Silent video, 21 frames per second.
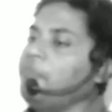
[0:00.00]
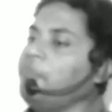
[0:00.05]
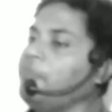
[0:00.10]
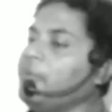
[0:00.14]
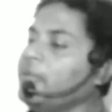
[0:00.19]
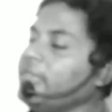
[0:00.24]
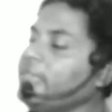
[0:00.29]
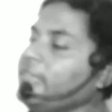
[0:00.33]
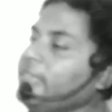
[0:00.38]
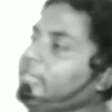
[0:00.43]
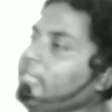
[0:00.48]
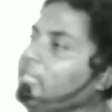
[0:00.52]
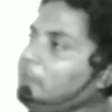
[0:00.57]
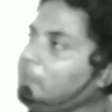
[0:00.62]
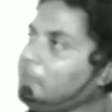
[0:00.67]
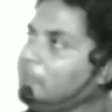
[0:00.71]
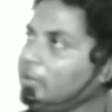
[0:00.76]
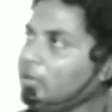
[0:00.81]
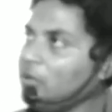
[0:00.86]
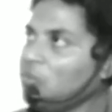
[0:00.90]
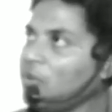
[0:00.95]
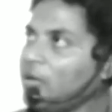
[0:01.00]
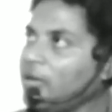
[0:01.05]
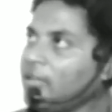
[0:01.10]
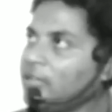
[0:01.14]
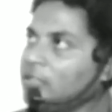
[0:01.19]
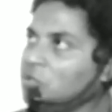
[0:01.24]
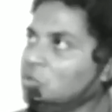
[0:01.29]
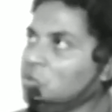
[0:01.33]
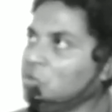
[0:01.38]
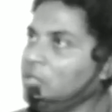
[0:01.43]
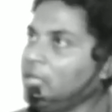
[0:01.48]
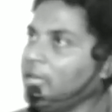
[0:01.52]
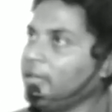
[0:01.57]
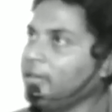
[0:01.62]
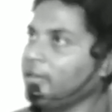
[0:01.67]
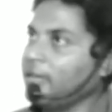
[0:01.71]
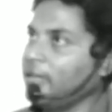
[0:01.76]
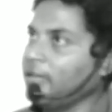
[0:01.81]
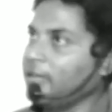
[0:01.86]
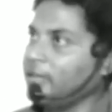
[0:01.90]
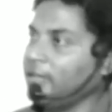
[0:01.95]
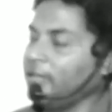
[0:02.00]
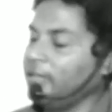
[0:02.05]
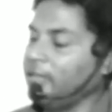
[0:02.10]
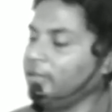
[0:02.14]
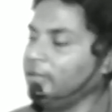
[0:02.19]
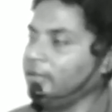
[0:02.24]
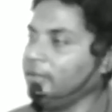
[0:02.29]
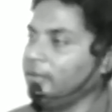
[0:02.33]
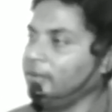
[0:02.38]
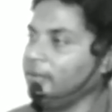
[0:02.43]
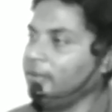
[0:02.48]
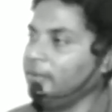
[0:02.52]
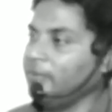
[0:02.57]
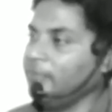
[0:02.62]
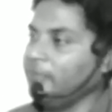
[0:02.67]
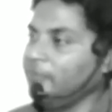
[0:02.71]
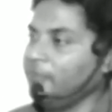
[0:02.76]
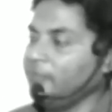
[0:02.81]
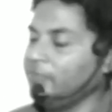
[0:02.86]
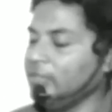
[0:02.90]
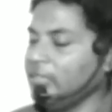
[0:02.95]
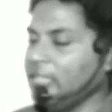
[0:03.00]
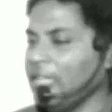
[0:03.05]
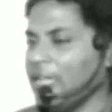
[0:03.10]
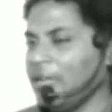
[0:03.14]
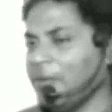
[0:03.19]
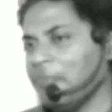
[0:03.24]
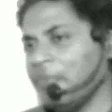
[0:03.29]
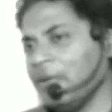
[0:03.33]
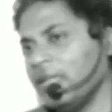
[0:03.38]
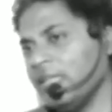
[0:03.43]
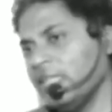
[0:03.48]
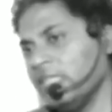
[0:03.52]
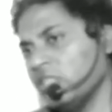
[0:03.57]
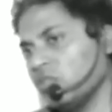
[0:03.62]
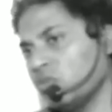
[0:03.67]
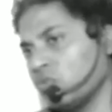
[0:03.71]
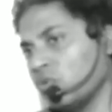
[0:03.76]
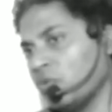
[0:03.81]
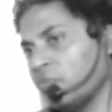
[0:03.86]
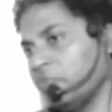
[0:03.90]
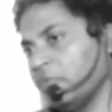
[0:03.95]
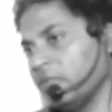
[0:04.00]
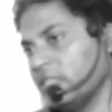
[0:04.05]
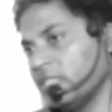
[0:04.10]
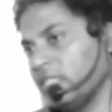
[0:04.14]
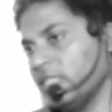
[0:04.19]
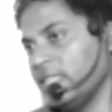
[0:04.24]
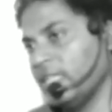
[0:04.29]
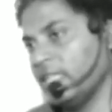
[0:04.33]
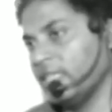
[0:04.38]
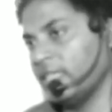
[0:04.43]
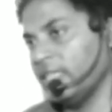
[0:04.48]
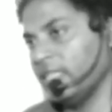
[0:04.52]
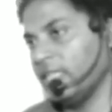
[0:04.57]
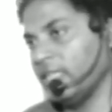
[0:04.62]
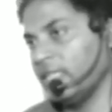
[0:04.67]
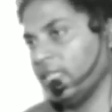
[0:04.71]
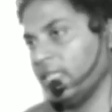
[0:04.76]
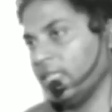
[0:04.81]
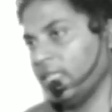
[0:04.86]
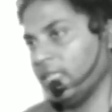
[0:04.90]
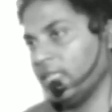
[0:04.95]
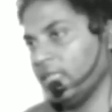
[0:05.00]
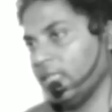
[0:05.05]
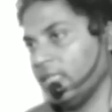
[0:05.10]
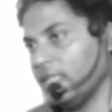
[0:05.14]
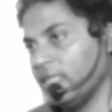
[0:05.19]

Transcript: पत्नी परिवार जुदा रहकर दिल में ही स्वप्न सजाते हैं